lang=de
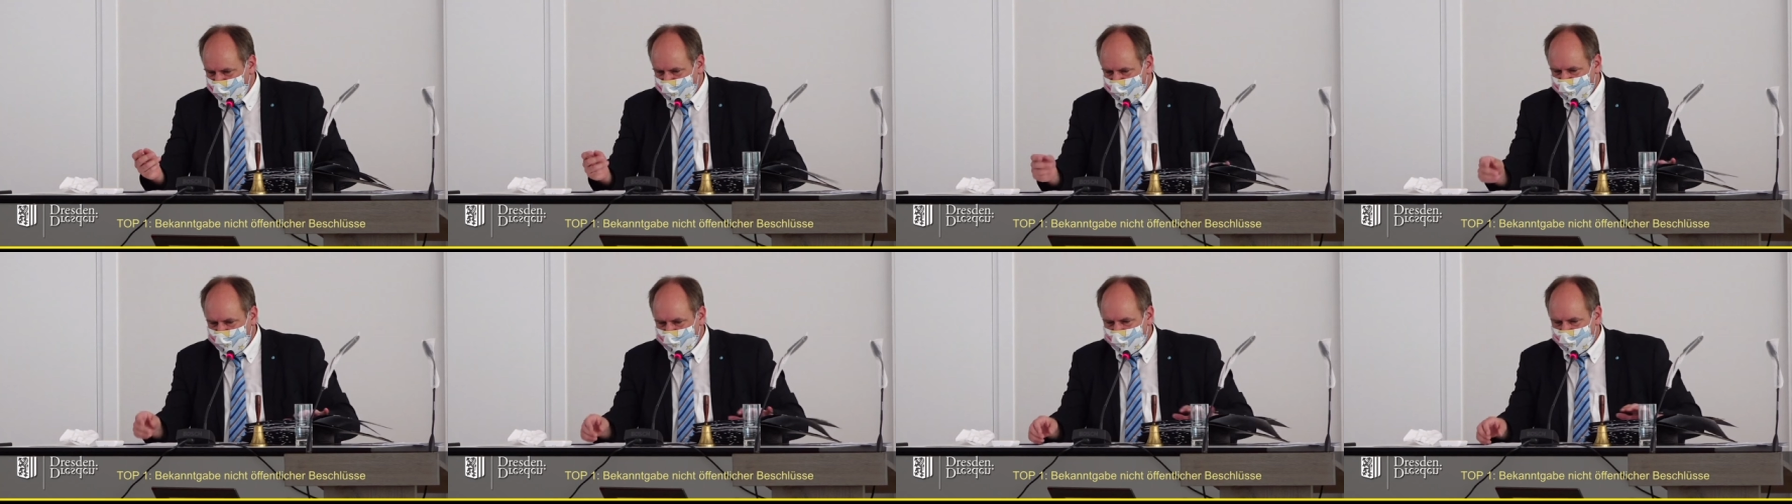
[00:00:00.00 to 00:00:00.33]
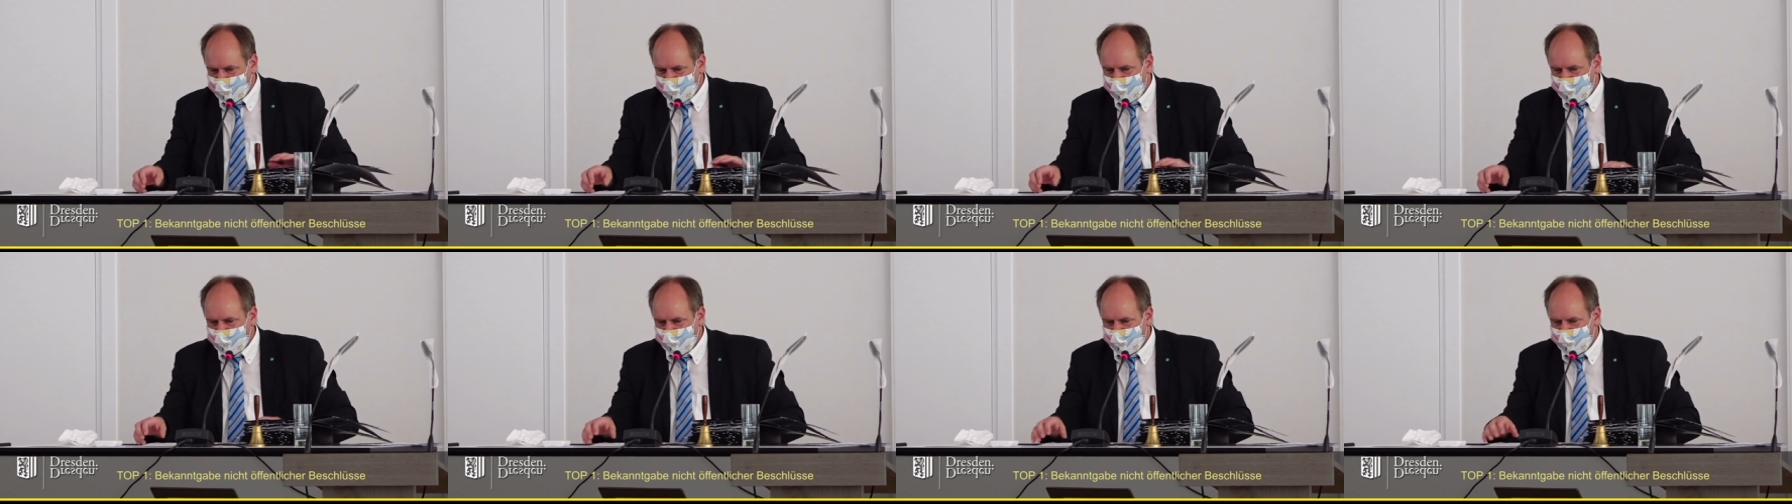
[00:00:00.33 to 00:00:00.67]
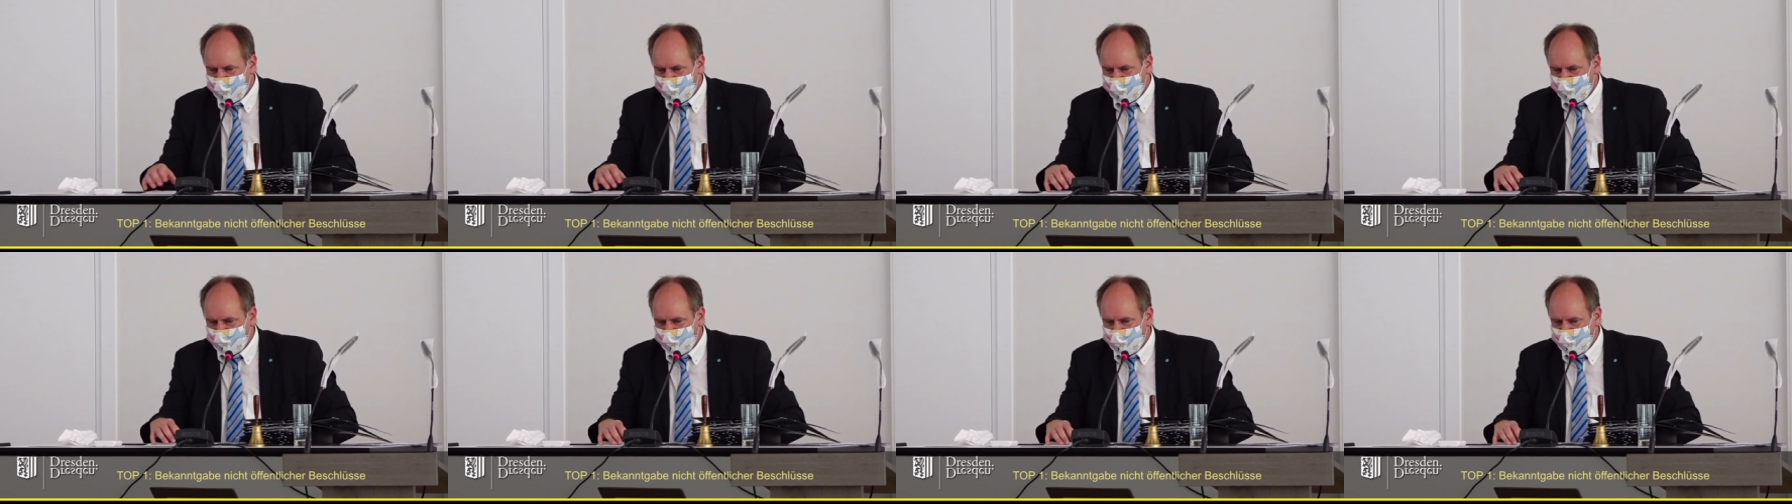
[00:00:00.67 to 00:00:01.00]
Damit
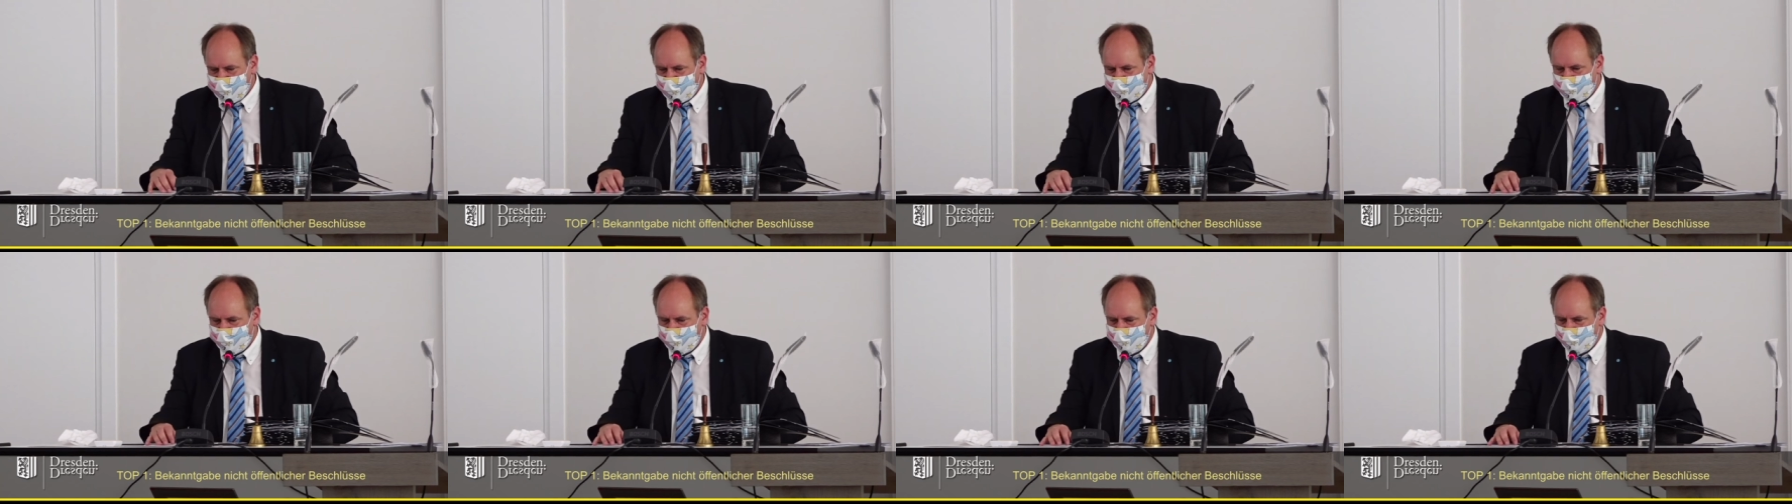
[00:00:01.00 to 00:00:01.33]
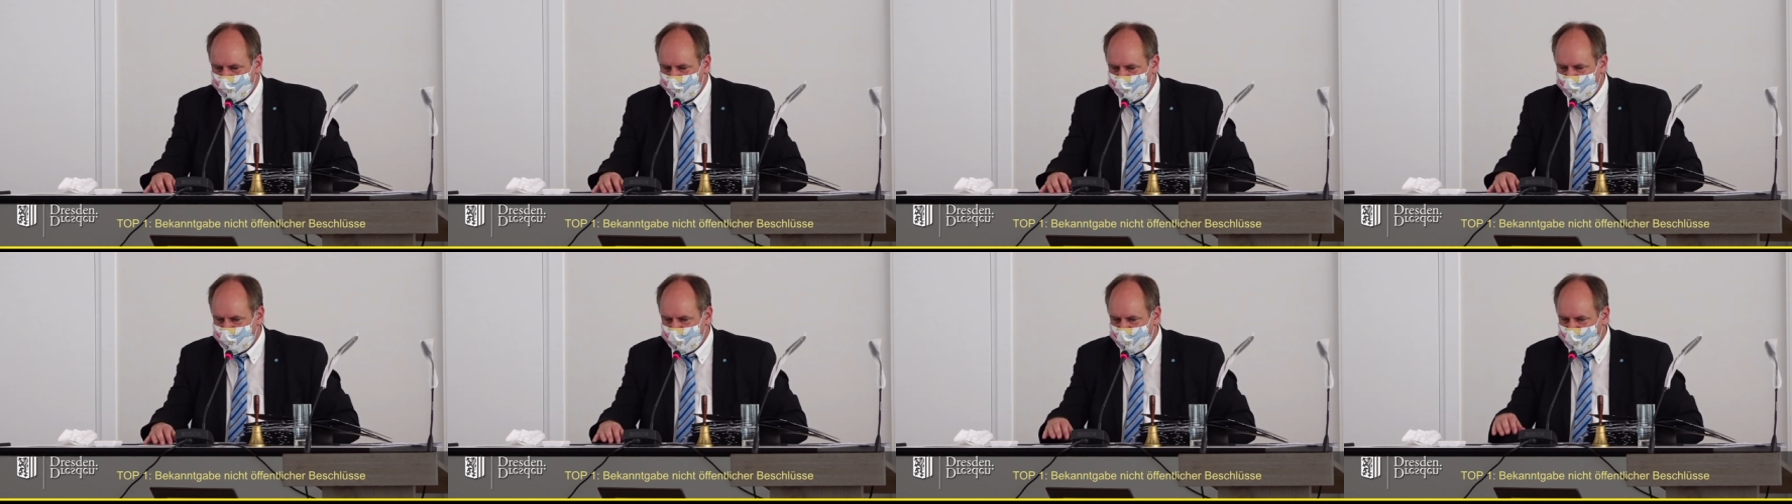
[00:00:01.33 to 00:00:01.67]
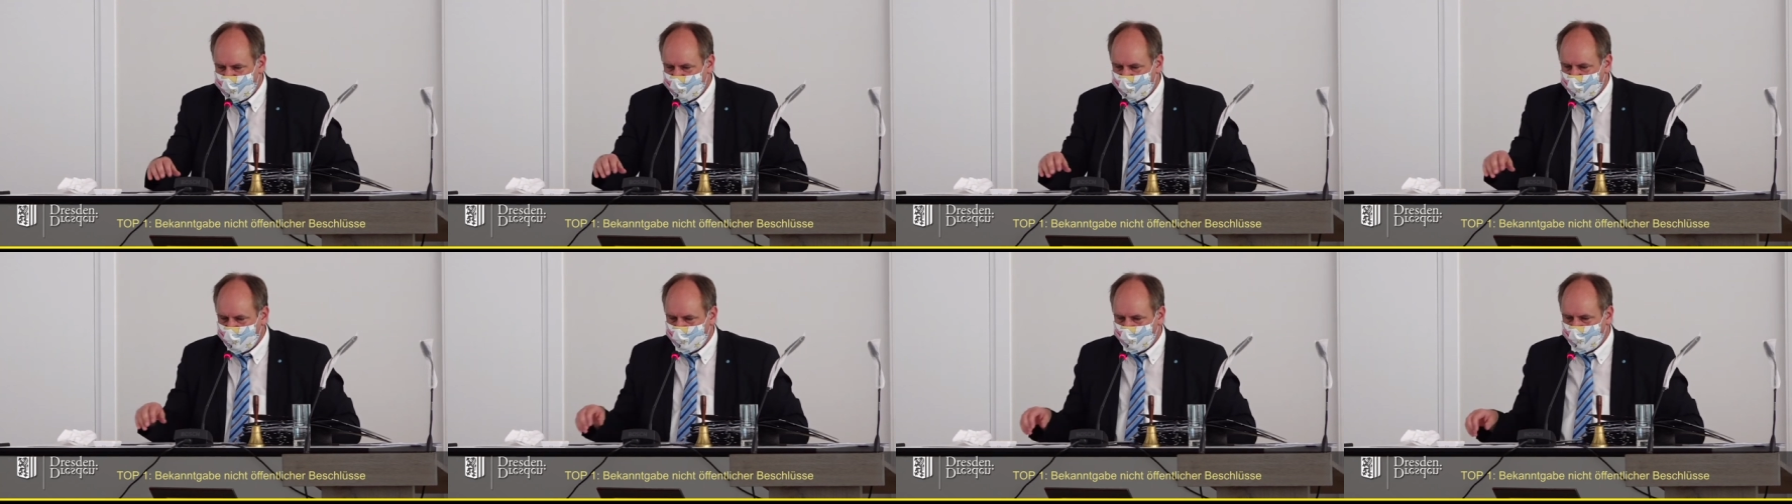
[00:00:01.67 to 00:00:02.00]
kämen wir zum
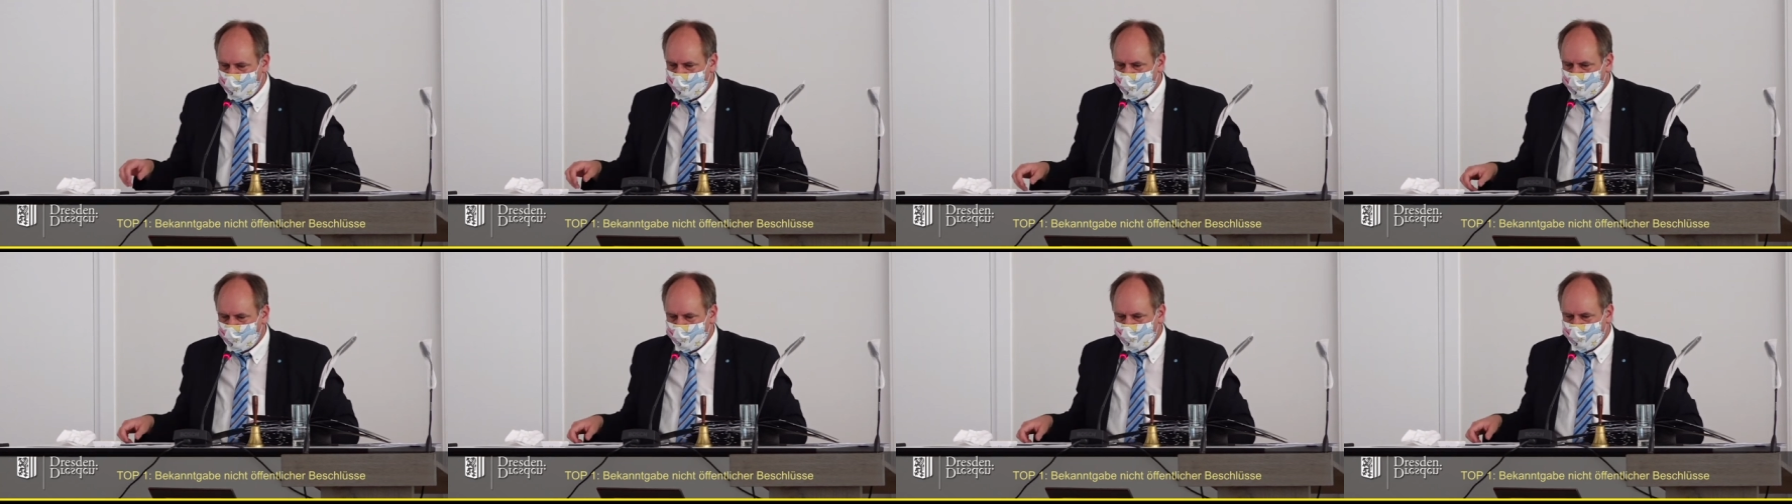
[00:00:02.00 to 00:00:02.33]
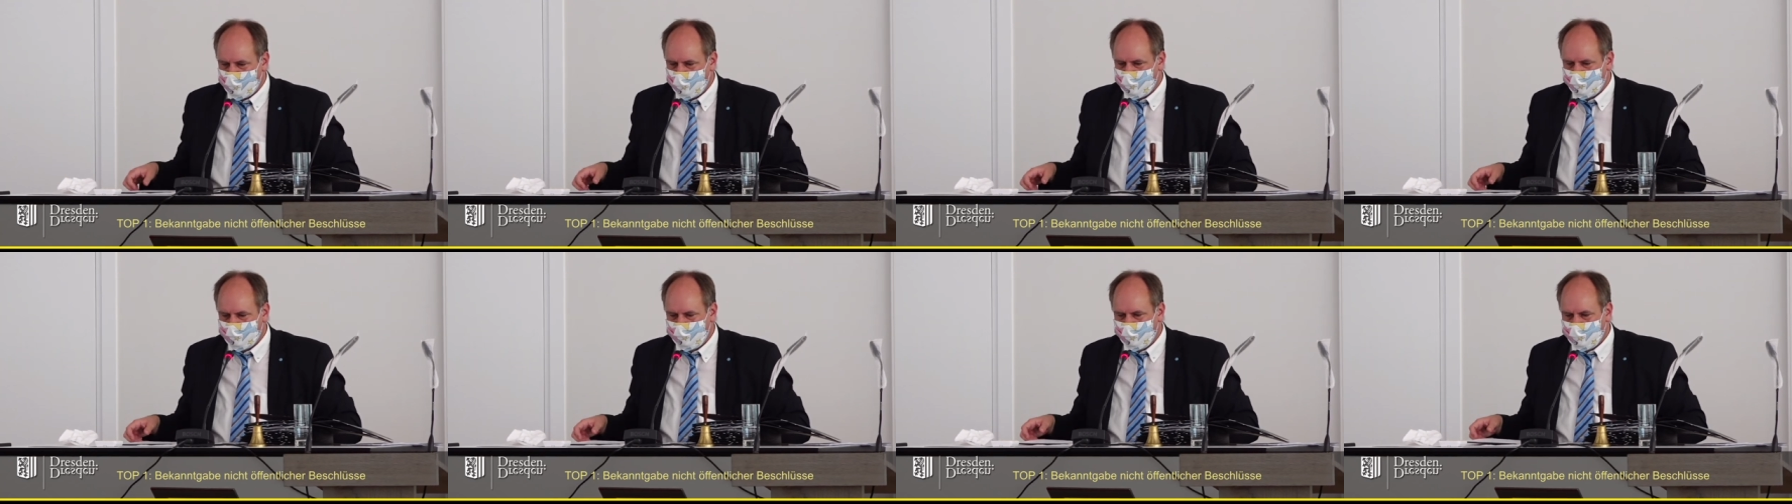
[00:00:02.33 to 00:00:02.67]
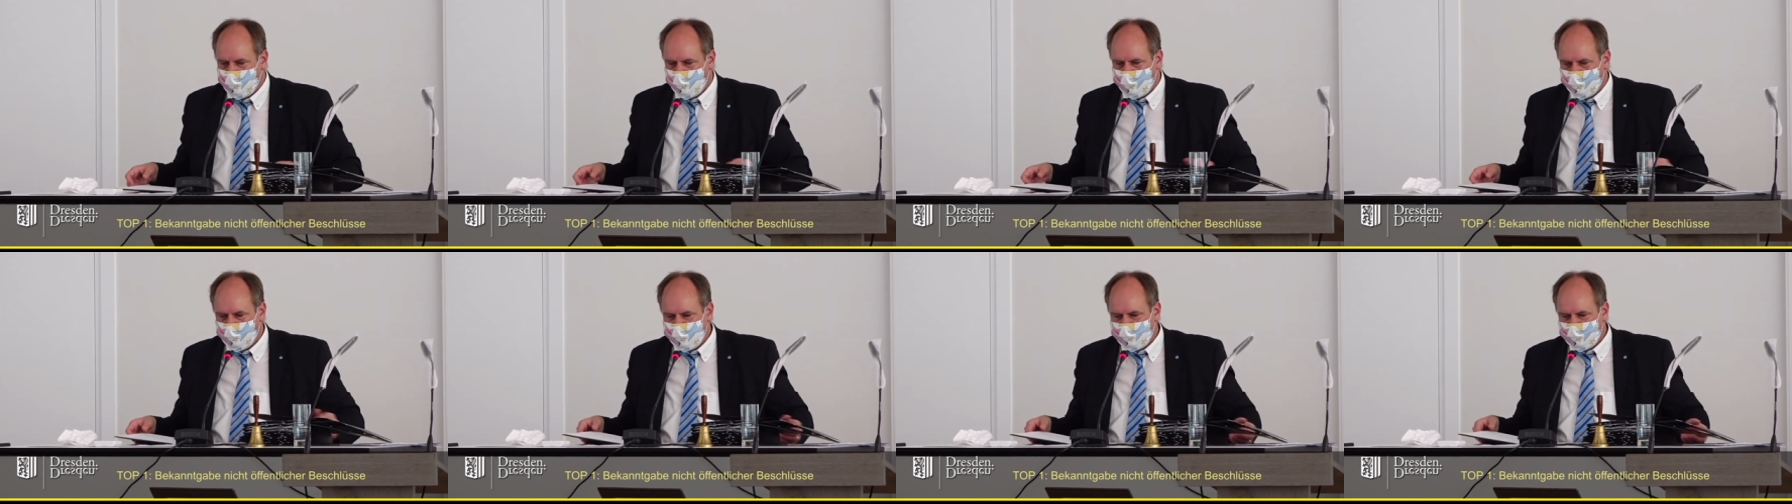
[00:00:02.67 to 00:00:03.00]

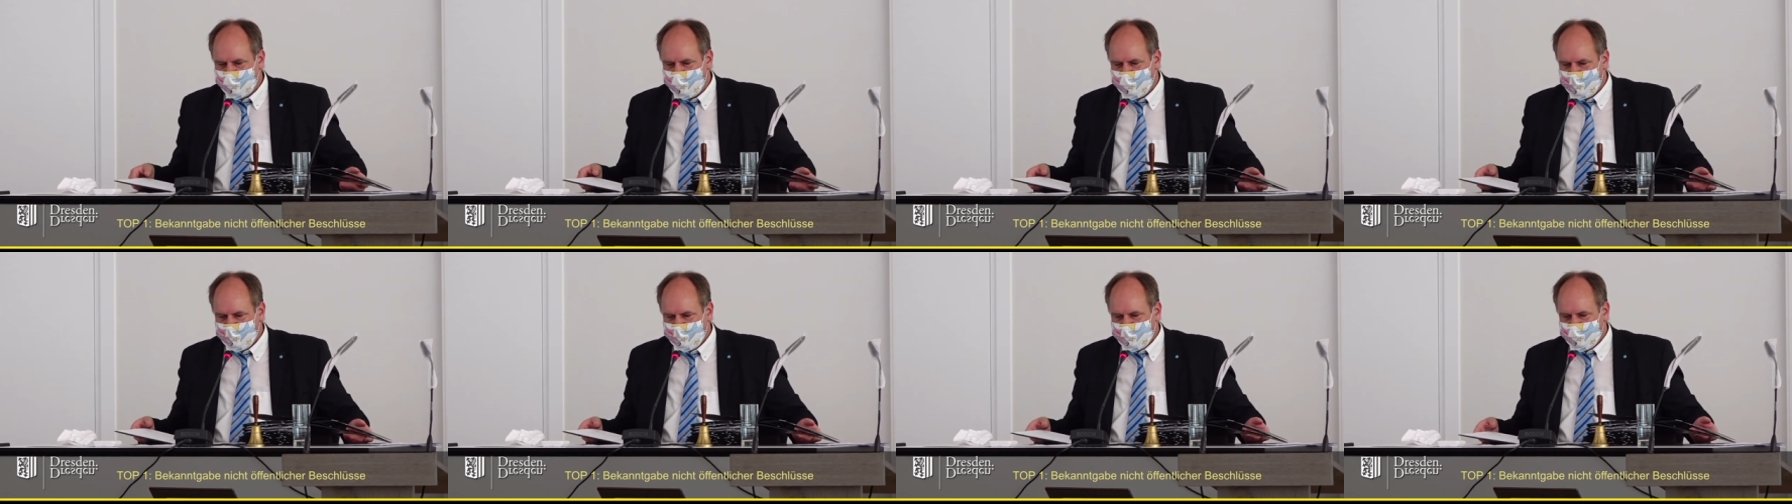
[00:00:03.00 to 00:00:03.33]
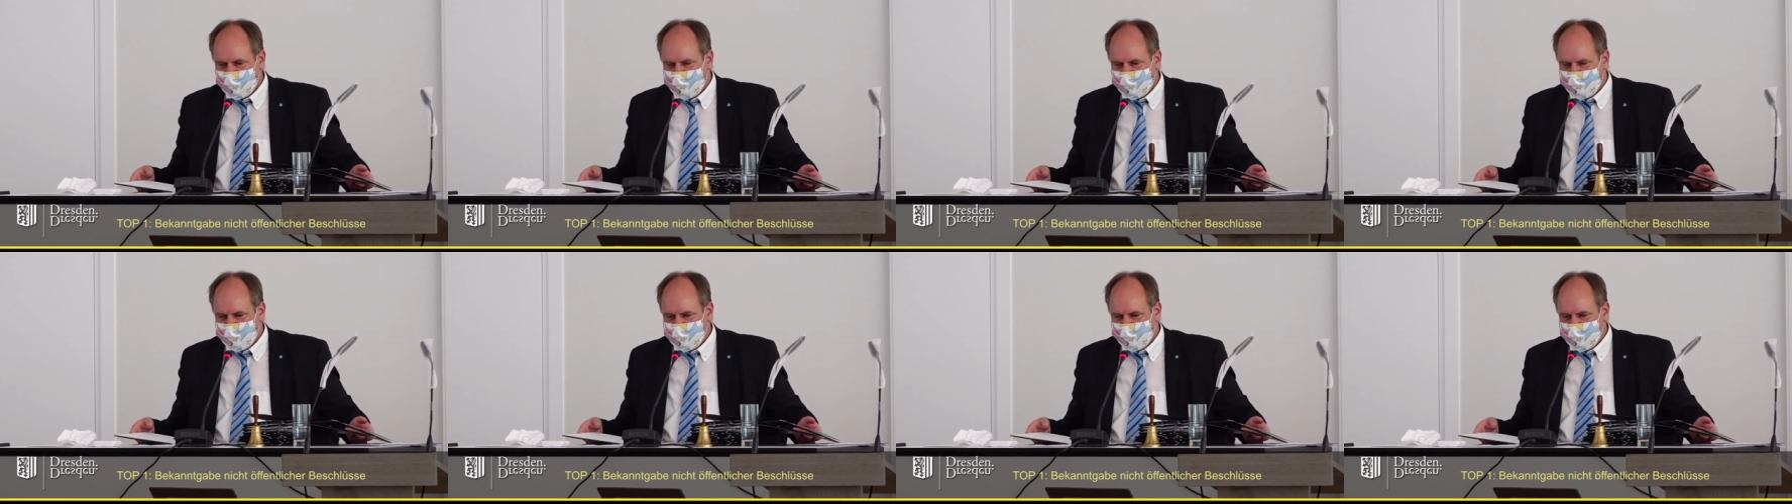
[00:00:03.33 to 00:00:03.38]
Tagesordnungspunkt